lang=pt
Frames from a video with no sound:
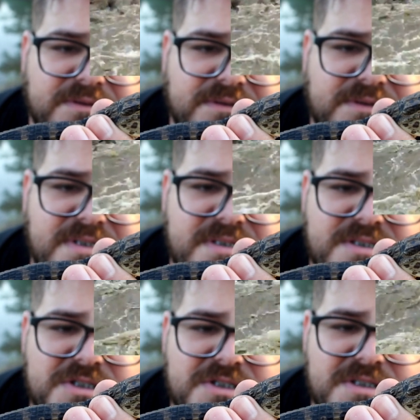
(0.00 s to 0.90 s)

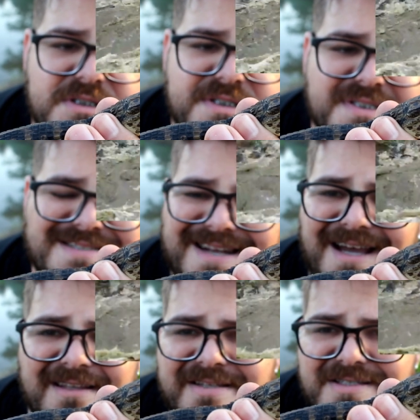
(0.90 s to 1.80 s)
de
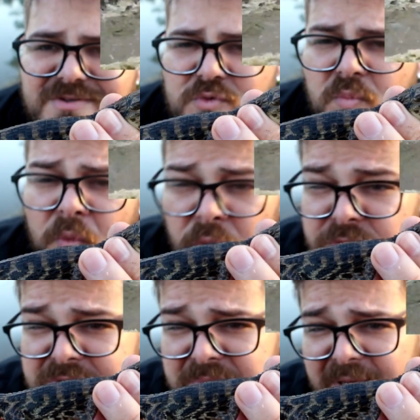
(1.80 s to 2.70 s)
estradas com
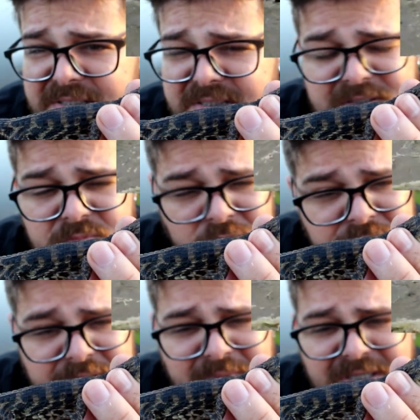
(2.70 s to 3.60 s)
muitos animais desses,
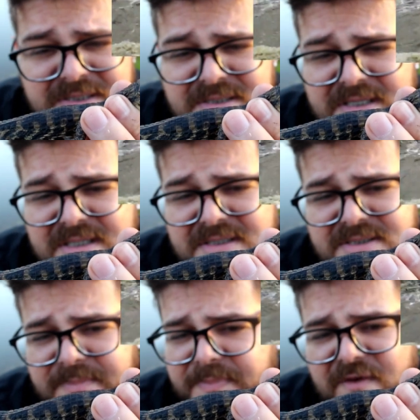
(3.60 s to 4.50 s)
muitos animais desses. Daí
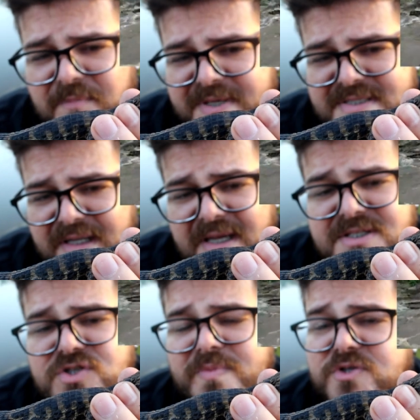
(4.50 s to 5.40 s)
você deve pensar, né,
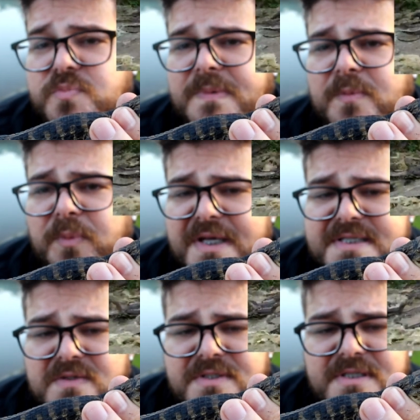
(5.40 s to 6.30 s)
existe uma
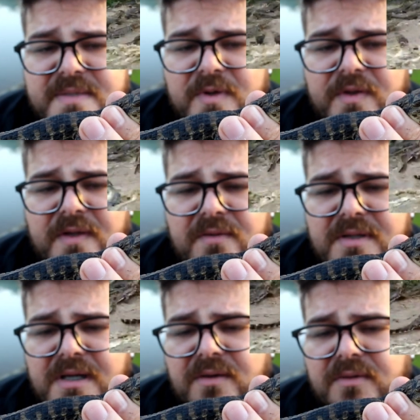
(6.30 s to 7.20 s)
superpopulação desse animal naquele
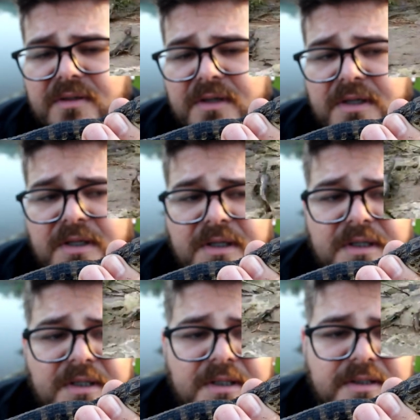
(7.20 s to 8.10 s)
local.
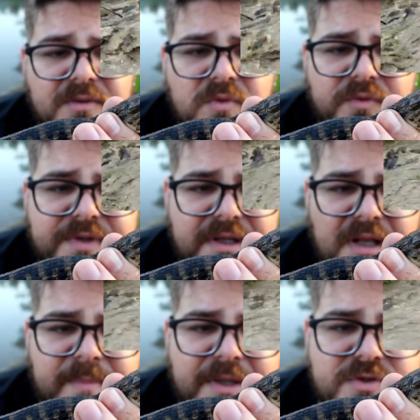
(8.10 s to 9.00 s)
Então quando tem
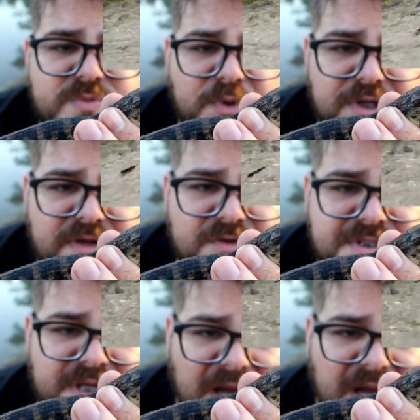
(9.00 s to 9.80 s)
alimento disponível, esse